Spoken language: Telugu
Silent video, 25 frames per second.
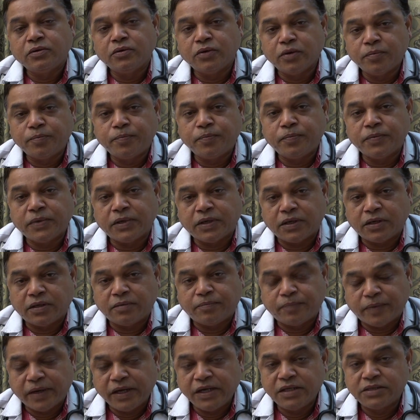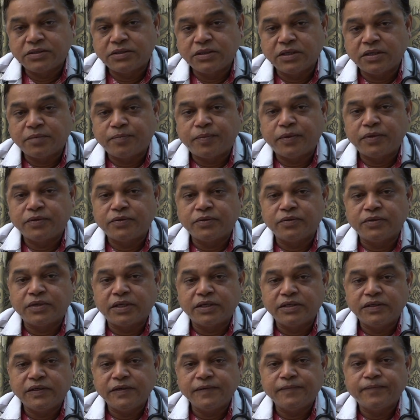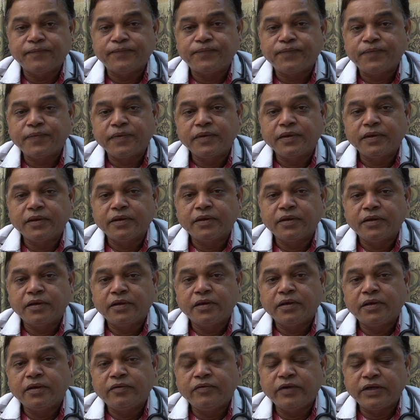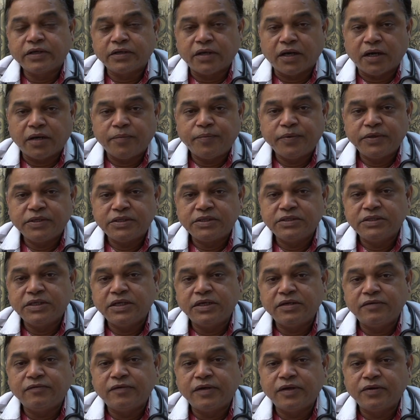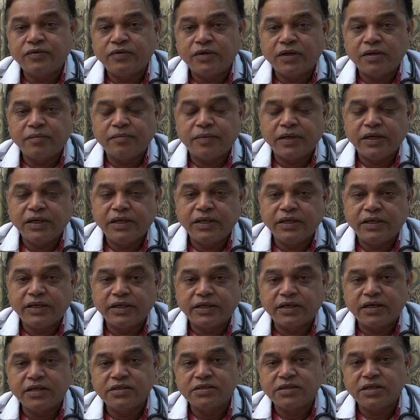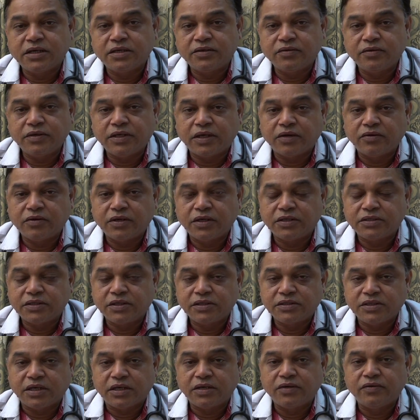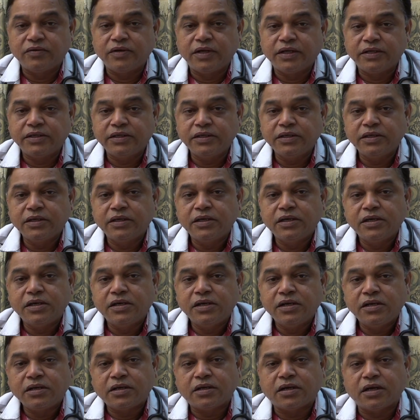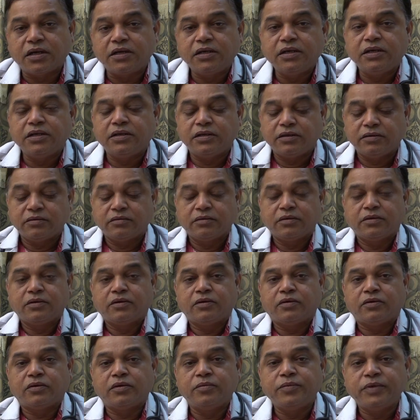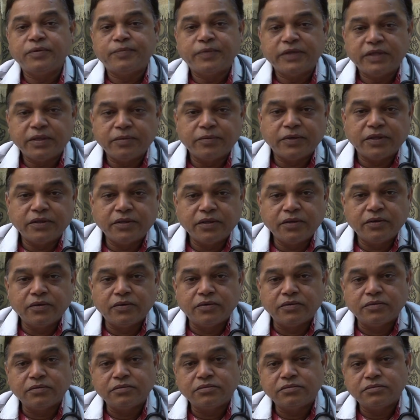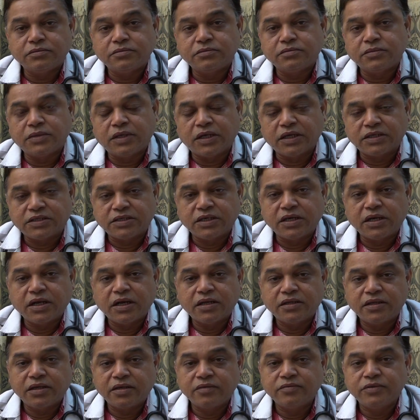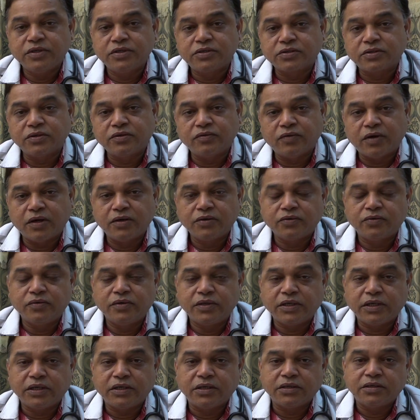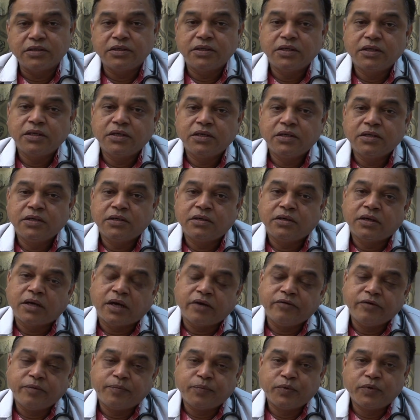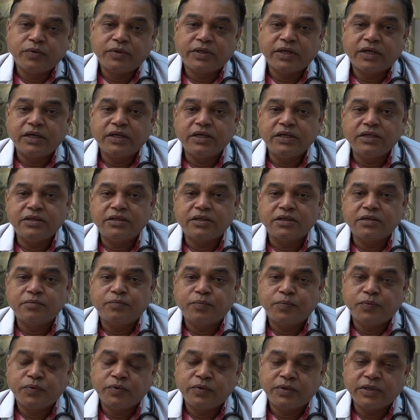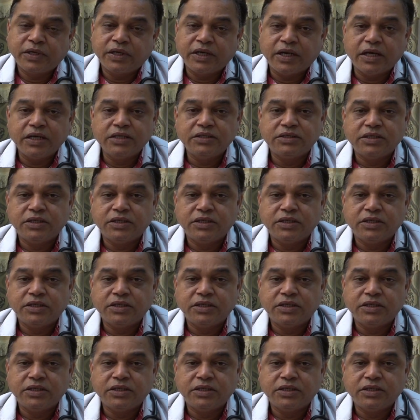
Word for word: నొప్పి పైల్స్ ఏర్పడుతుంటాయి వీటికి ఆపరేషన్ చేయడం వల్ల కూడా మళ్ళీ రికరెన్స్ అయ్యేటువంటి అవకాశాలు చాలా ఉన్నాయి కానీ హోమియోపతి మందులు లక్షణాల ఆధారం చేసుకొని వాడుకుంటే అవి పూర్తిగా నియంత్రణ పూర్తిగా నయం